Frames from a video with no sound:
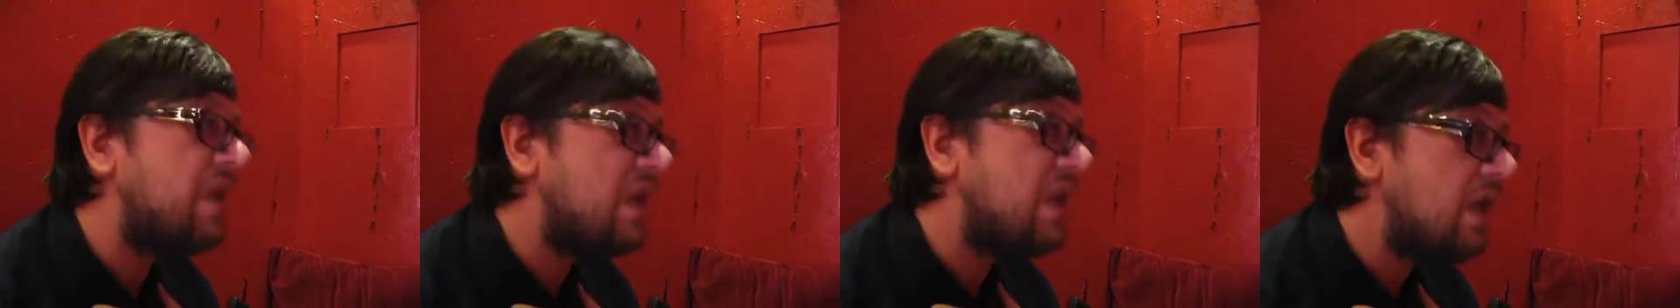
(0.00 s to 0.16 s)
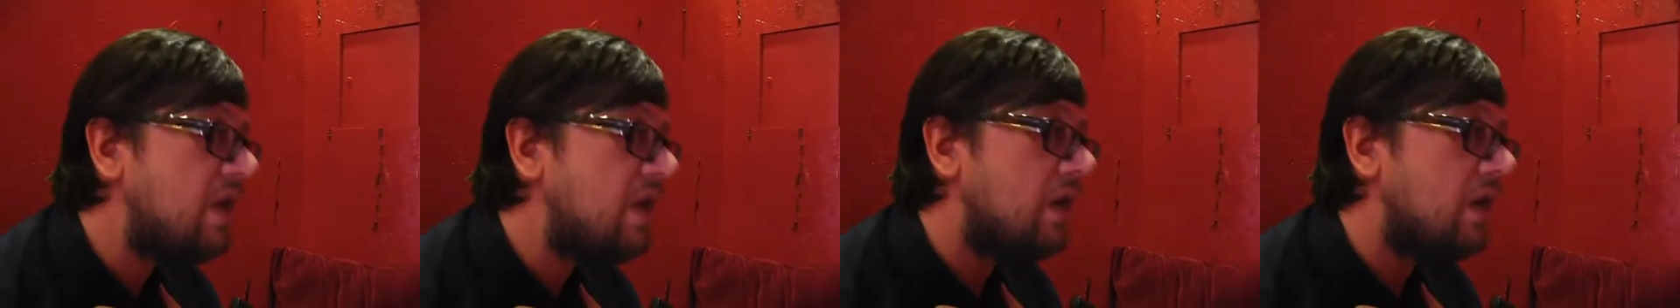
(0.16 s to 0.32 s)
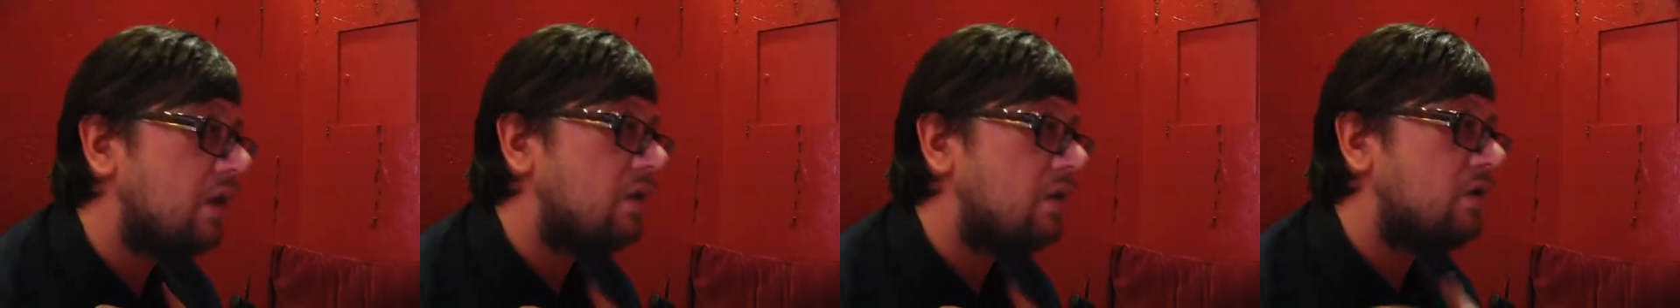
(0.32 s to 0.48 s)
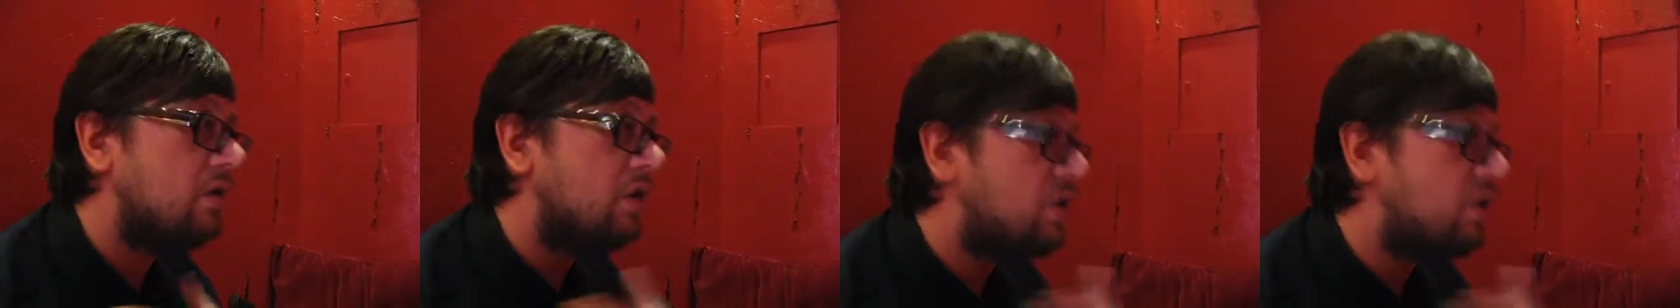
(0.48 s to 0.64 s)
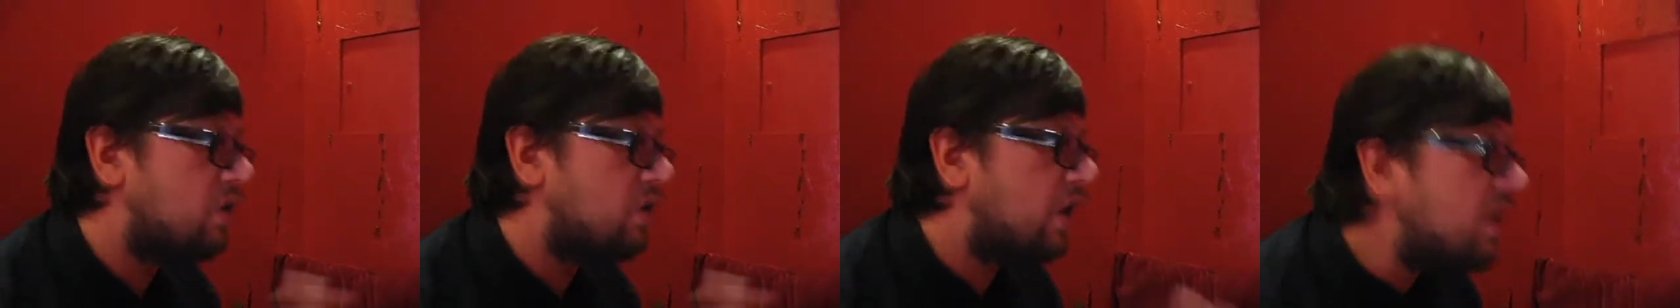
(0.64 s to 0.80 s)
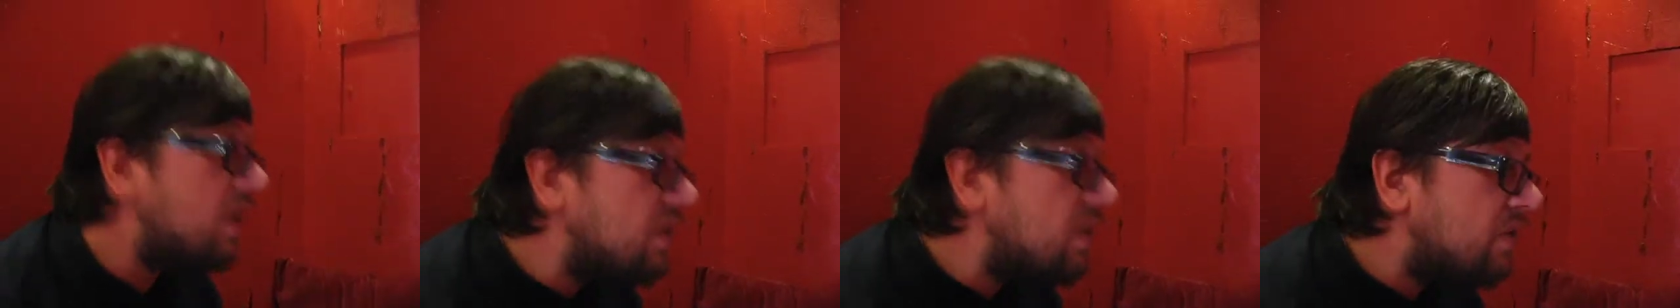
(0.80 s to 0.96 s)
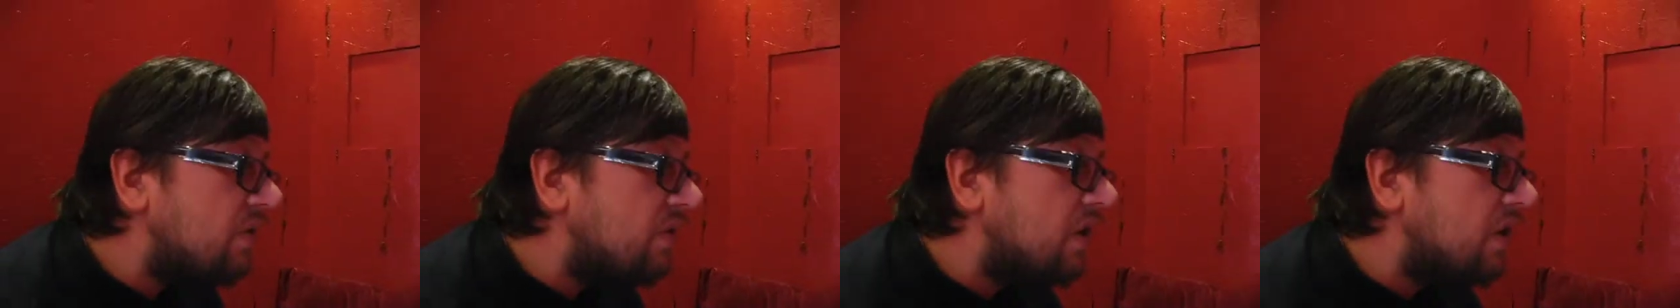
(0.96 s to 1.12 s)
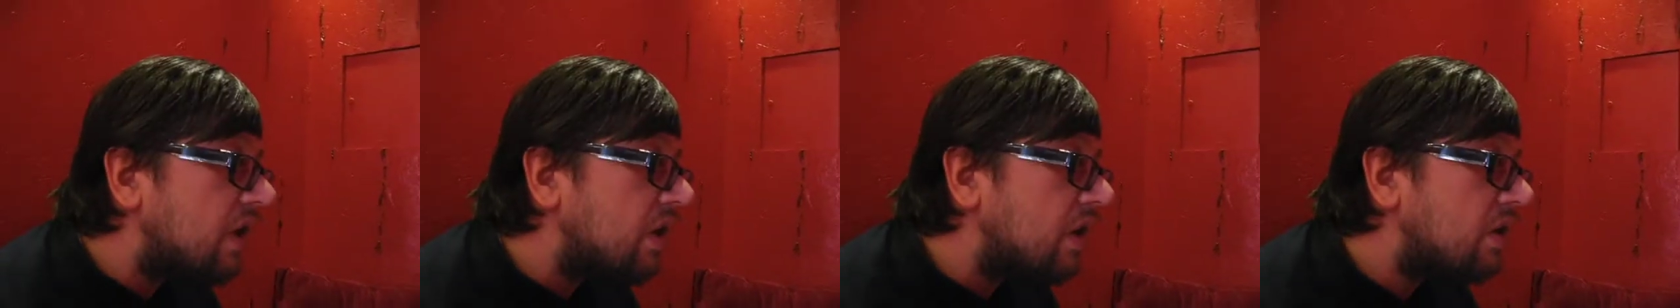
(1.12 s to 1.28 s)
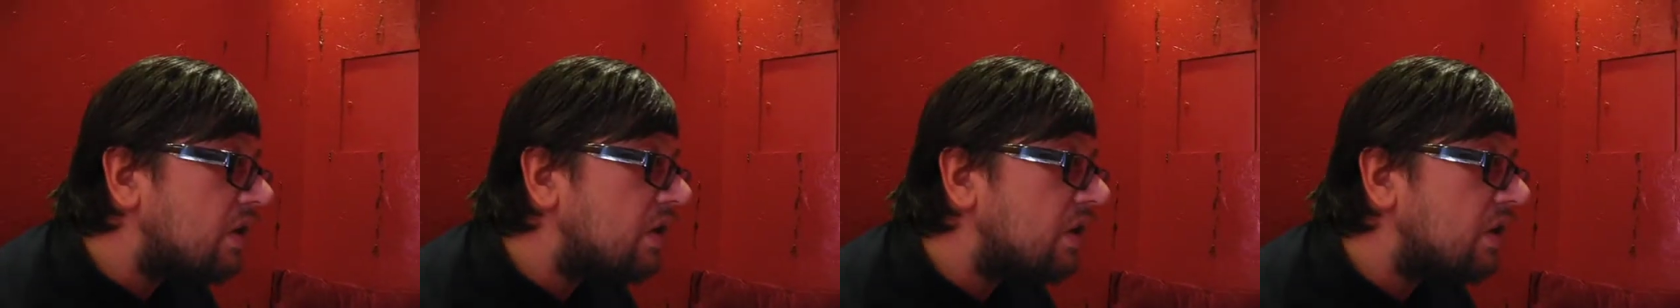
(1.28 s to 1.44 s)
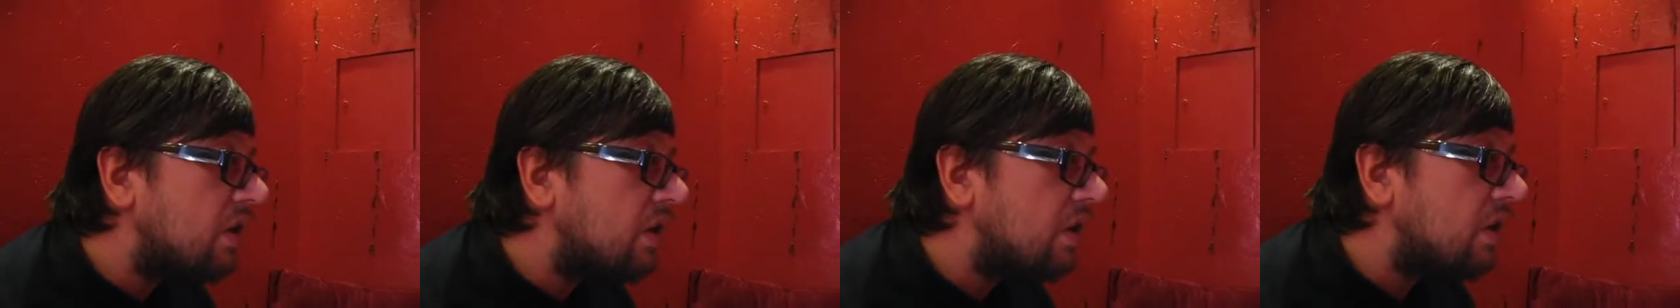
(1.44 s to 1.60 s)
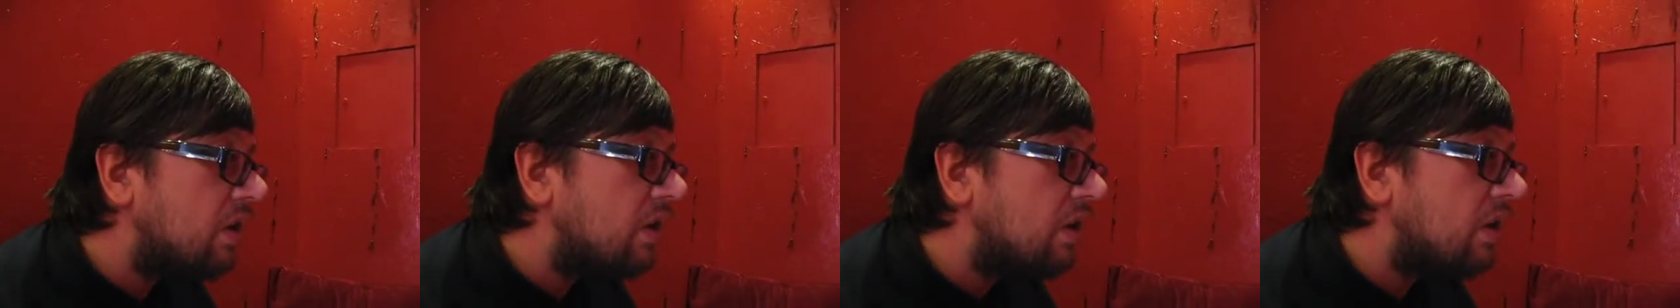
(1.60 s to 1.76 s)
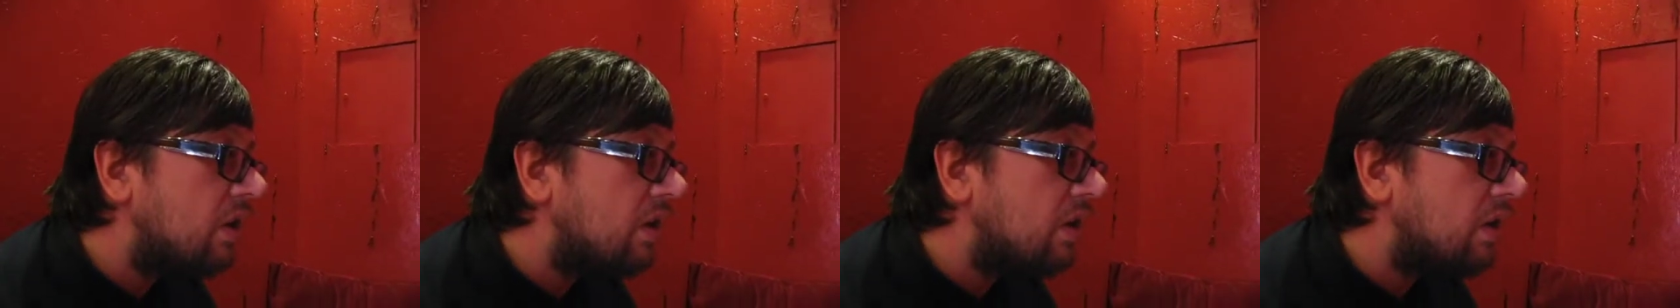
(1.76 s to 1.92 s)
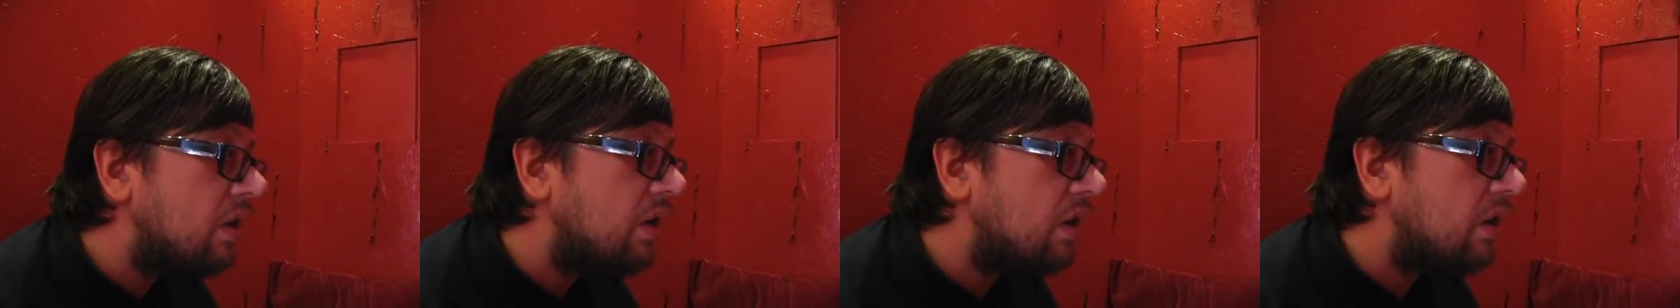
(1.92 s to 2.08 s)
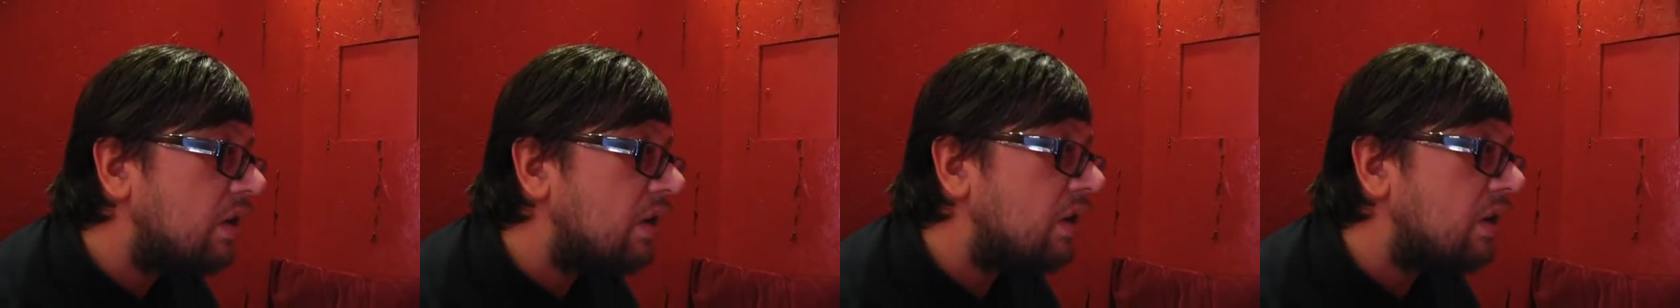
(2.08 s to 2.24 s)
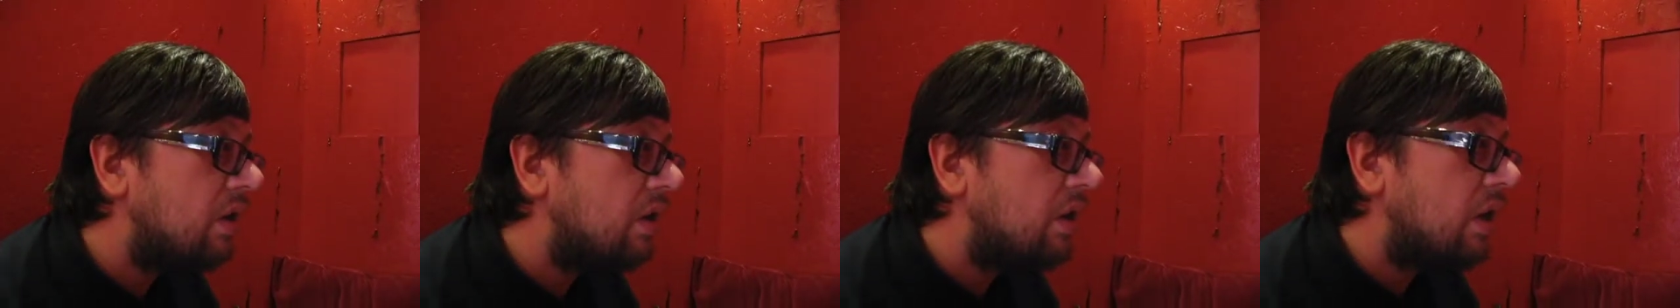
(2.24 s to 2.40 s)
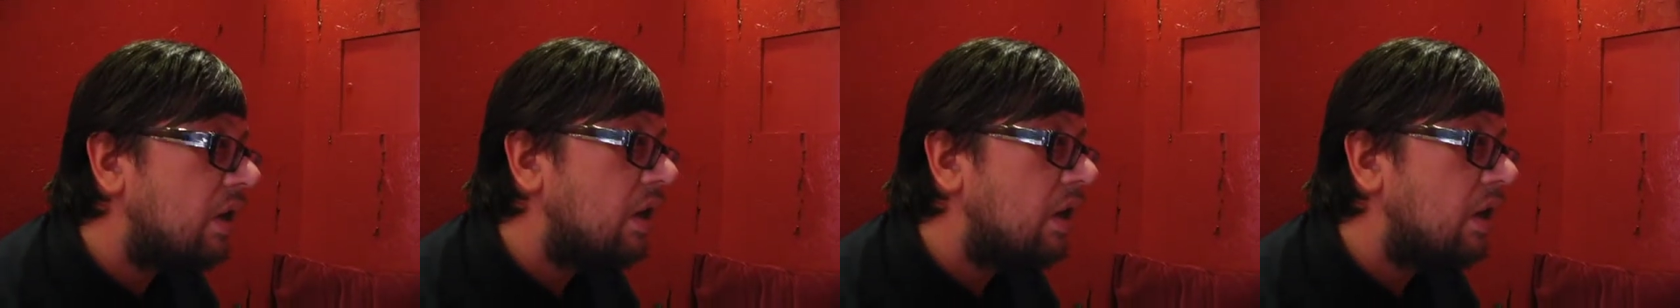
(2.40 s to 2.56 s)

мнение, но естественно. Это тебе нужно. А мне не нужно его